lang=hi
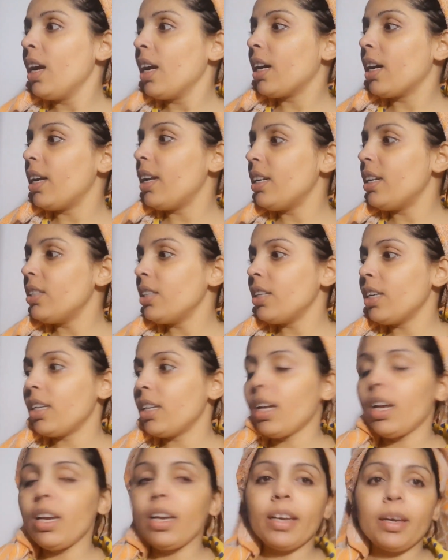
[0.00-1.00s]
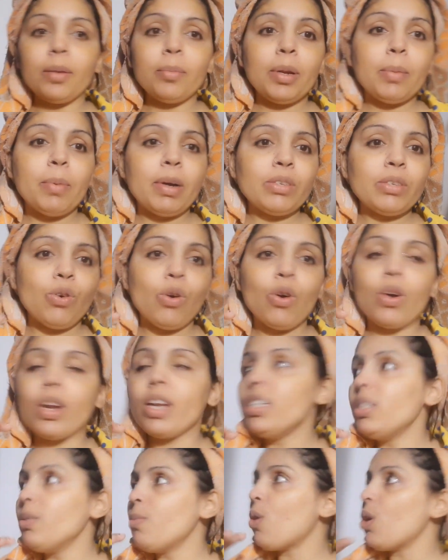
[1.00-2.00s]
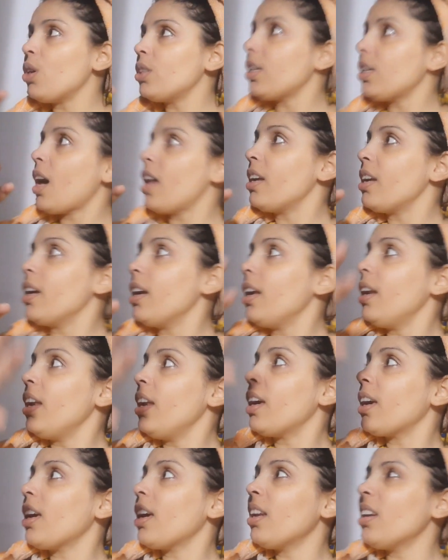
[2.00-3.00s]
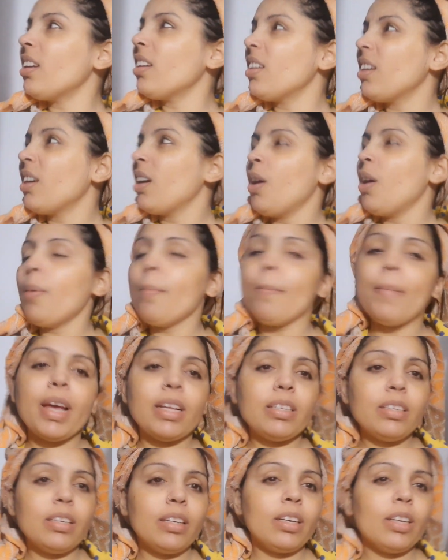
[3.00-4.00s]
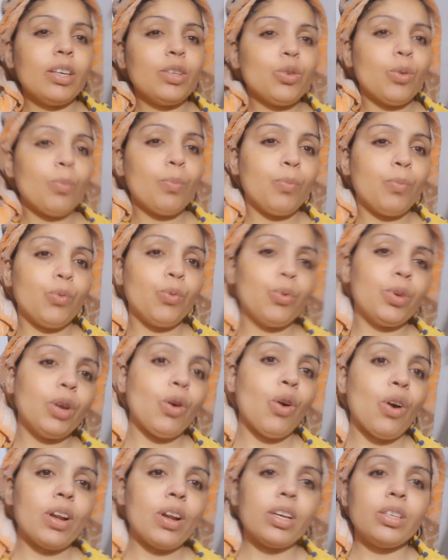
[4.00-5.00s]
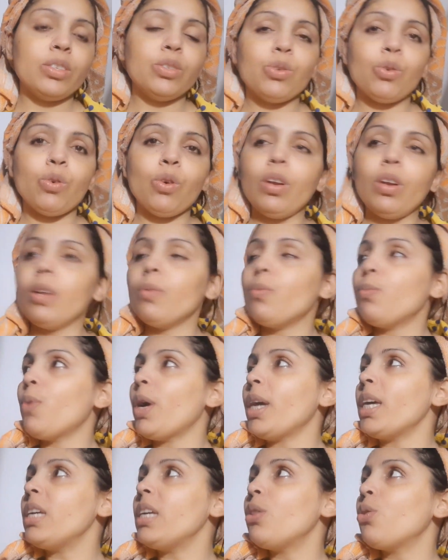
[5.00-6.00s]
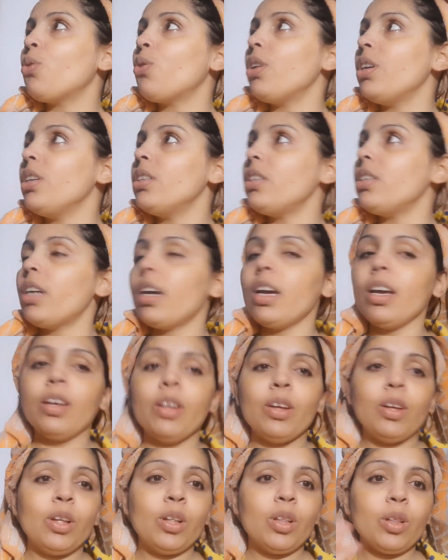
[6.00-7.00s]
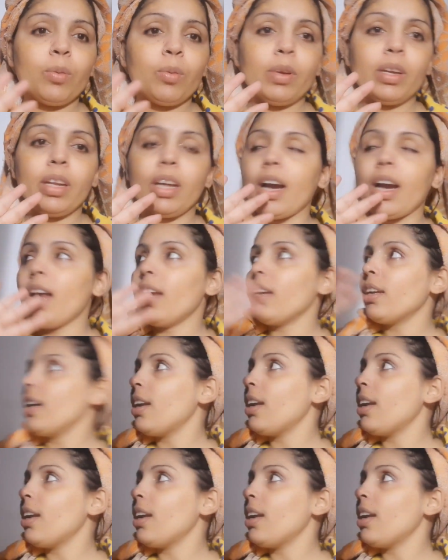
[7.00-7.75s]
कलर चाहिए था लेकिन मेरे पास ऑरेंज बहुत सारी हैं लेकिन वैसी नहीं है जो पूरी ऑरेंज हो वही थोड़ी सी है तो मैं निकाल के